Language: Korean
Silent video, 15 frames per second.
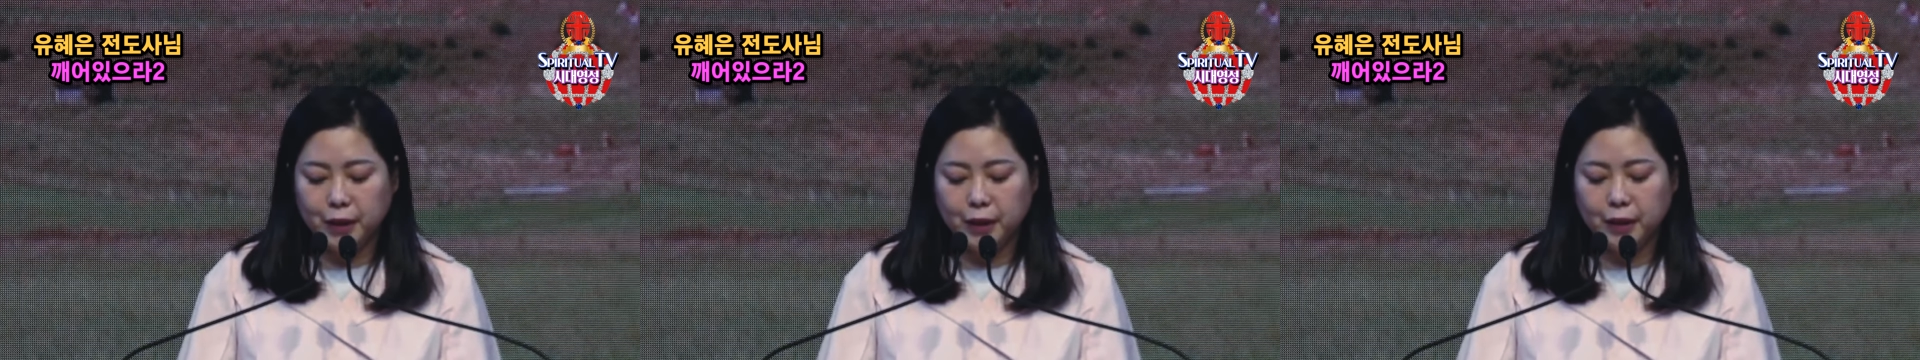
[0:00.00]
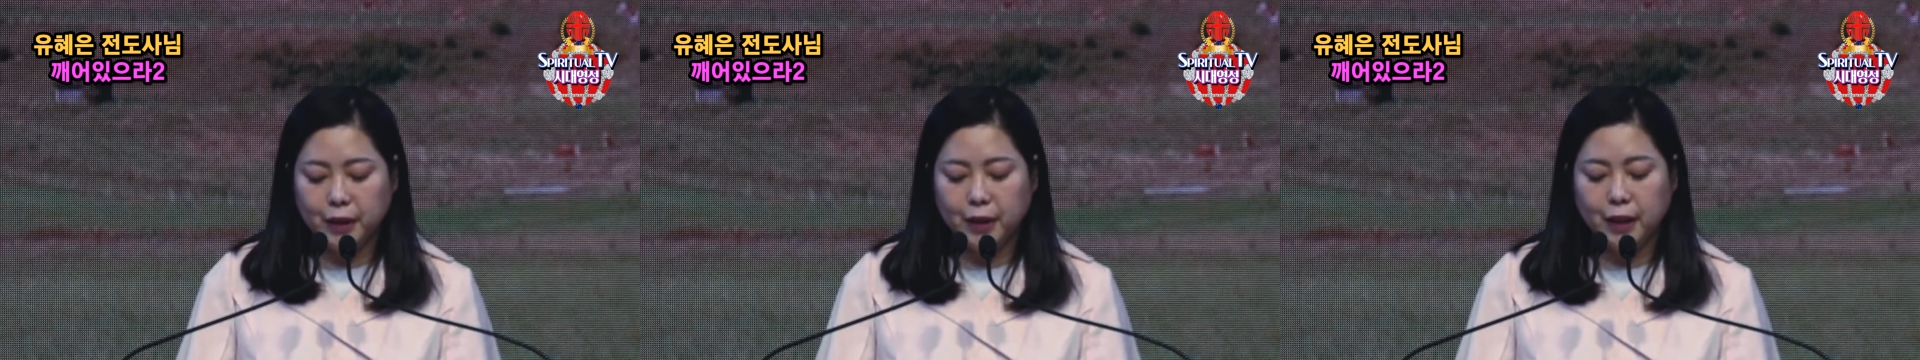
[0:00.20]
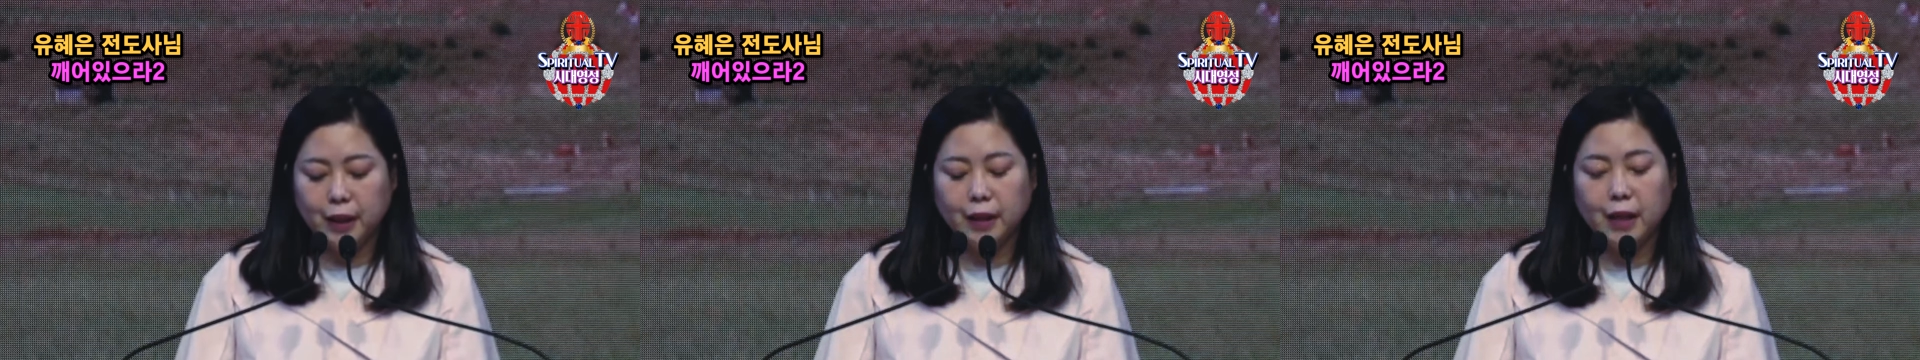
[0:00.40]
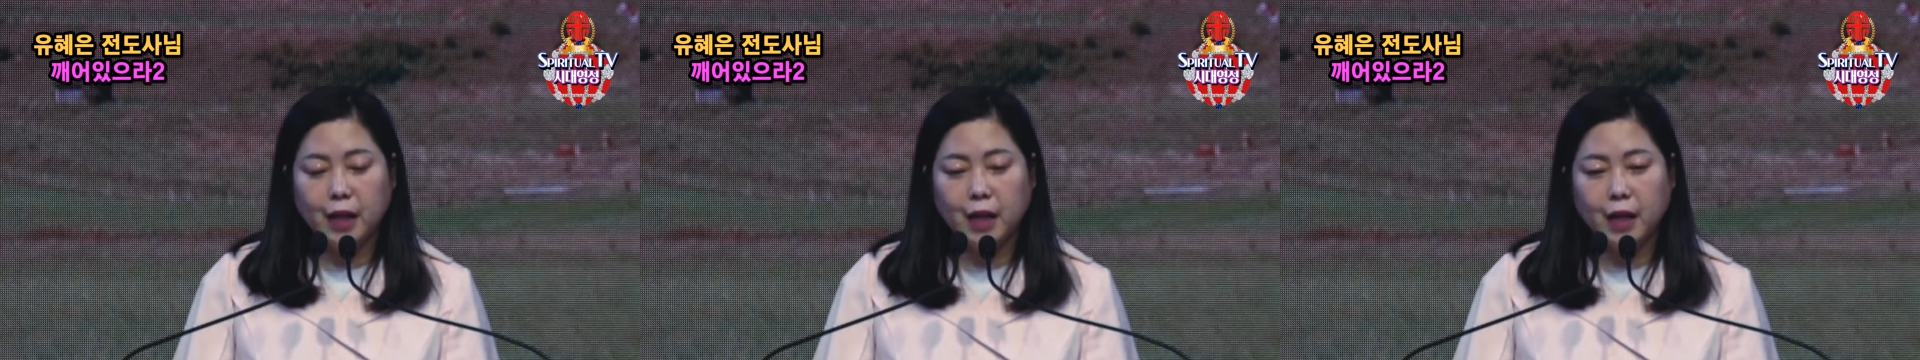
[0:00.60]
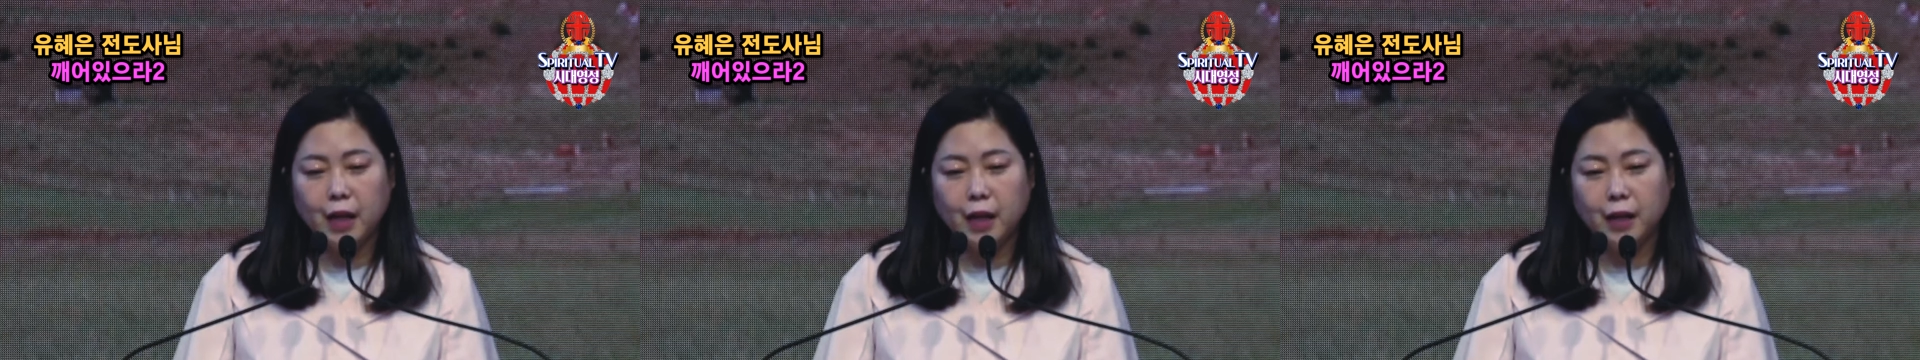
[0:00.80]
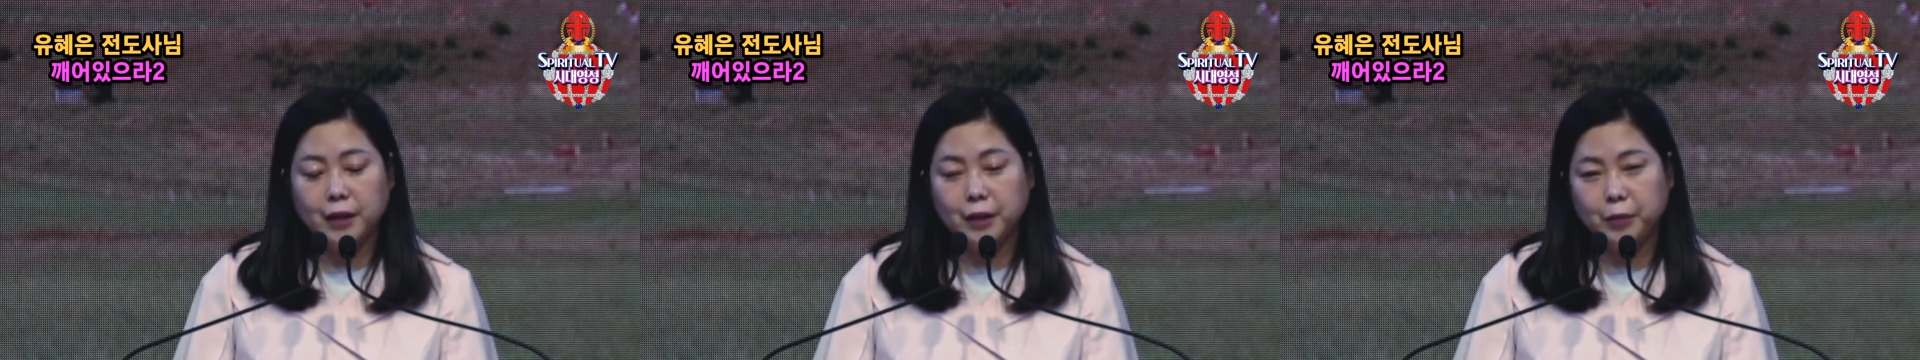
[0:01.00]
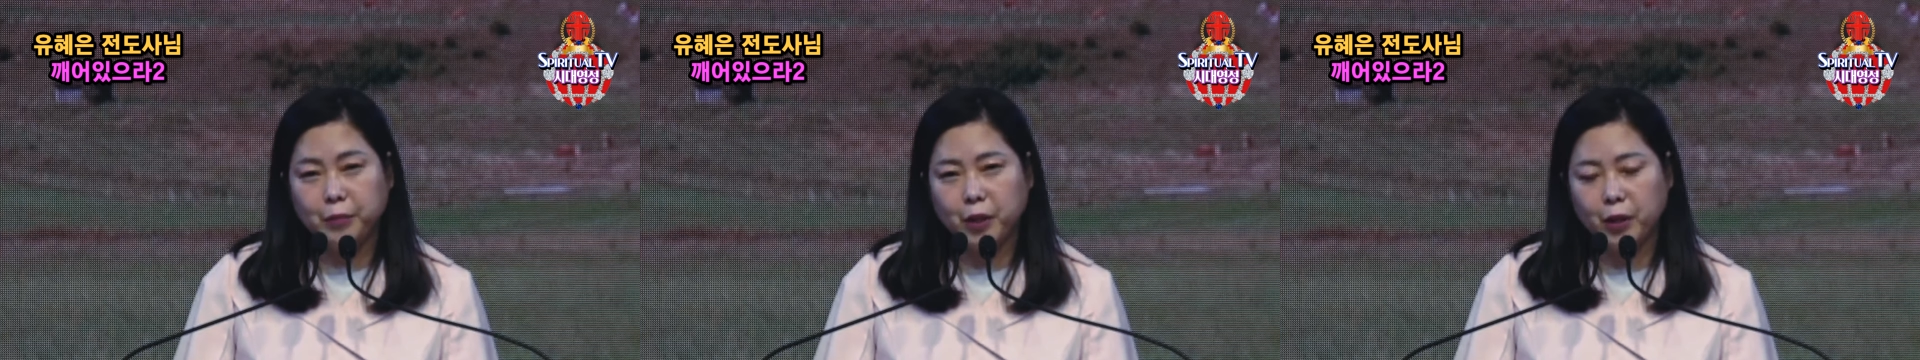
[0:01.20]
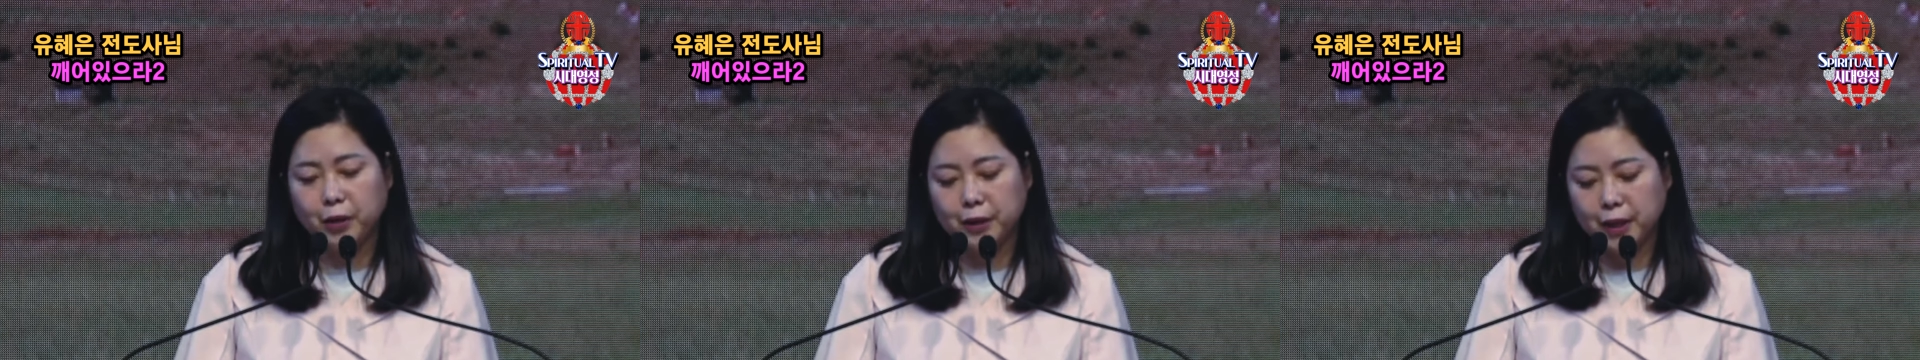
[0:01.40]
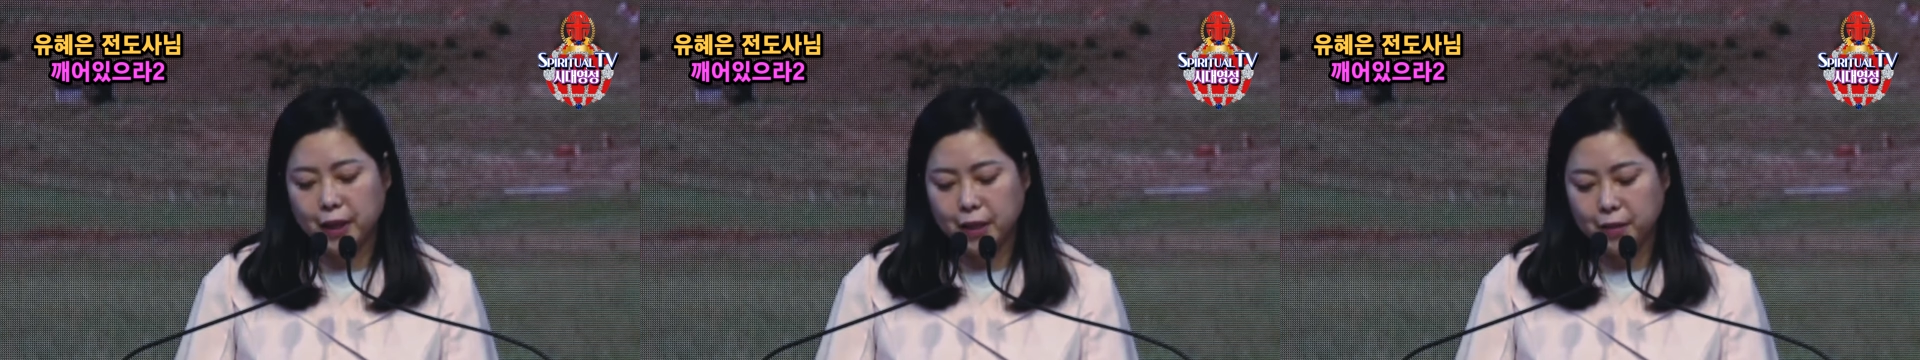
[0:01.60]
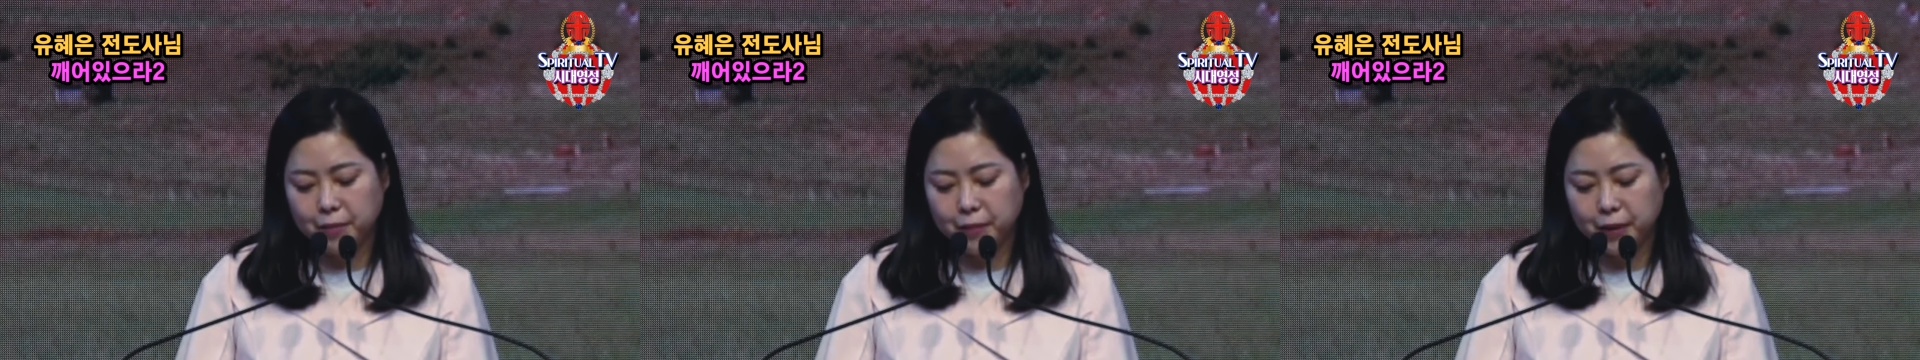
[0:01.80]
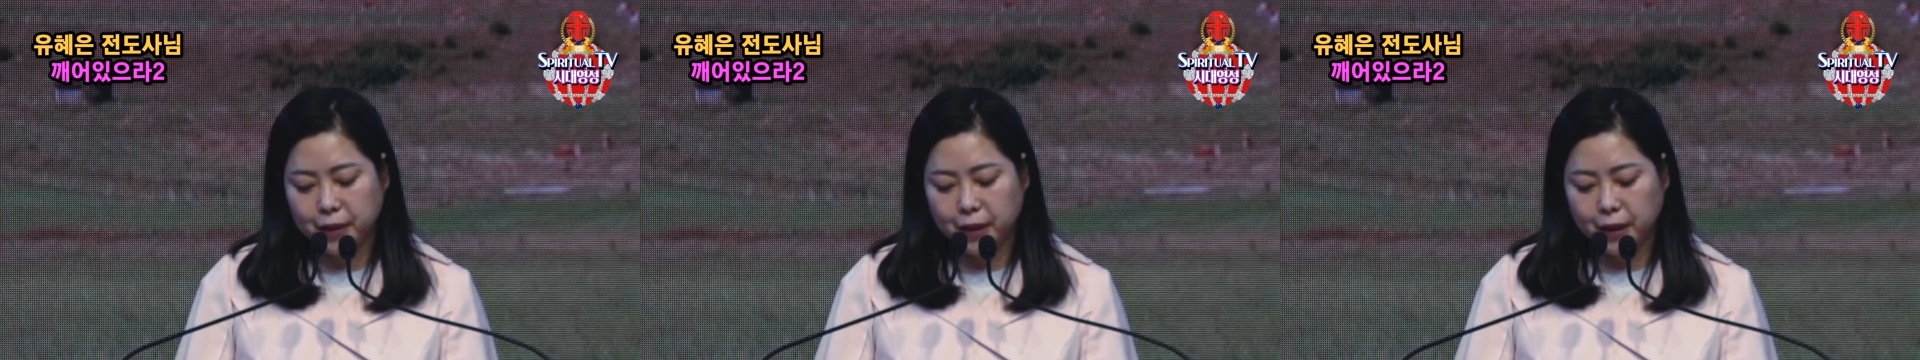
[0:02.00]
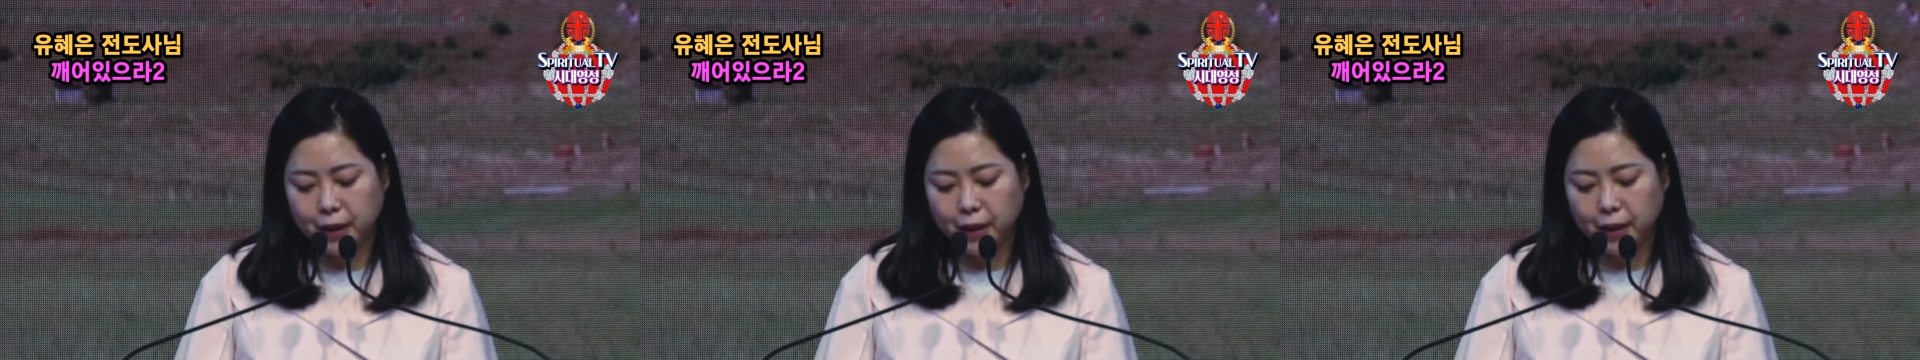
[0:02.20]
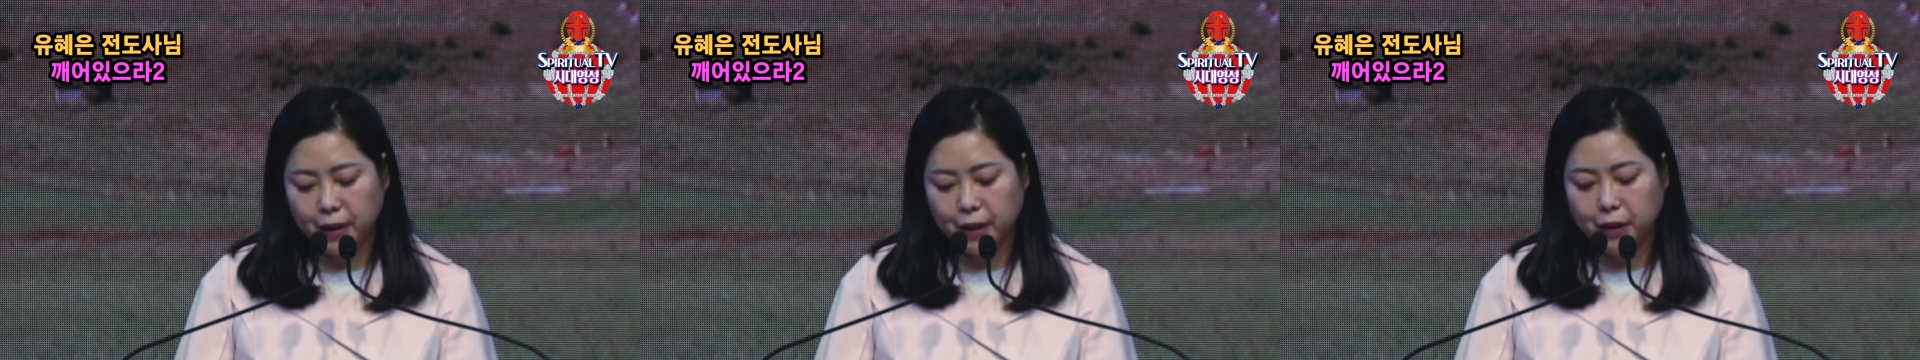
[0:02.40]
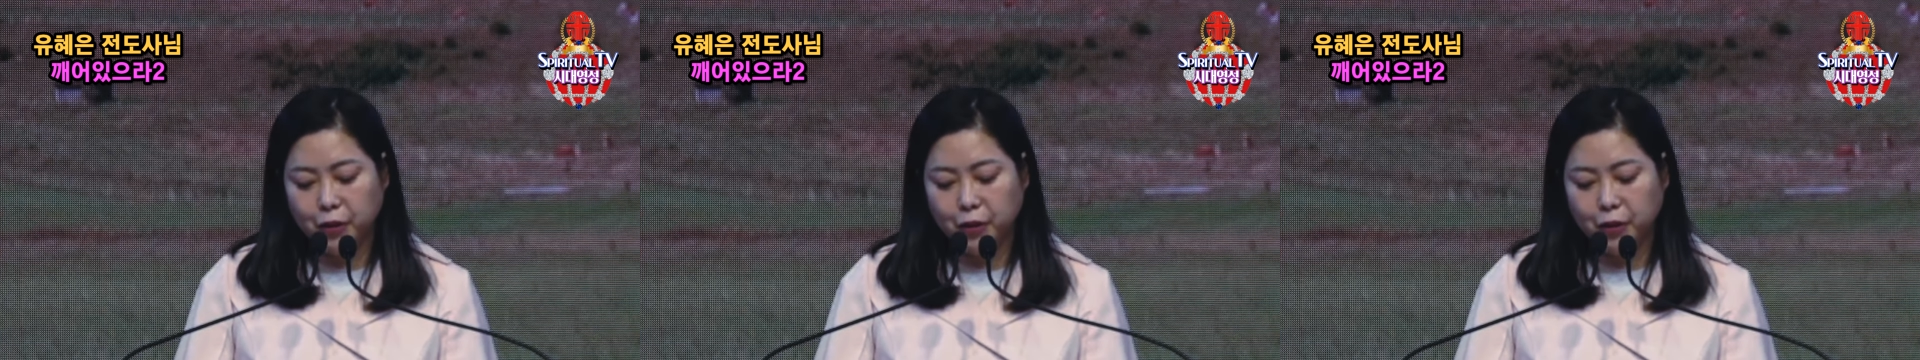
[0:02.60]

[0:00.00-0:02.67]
죄들이란다 하시며 사람들이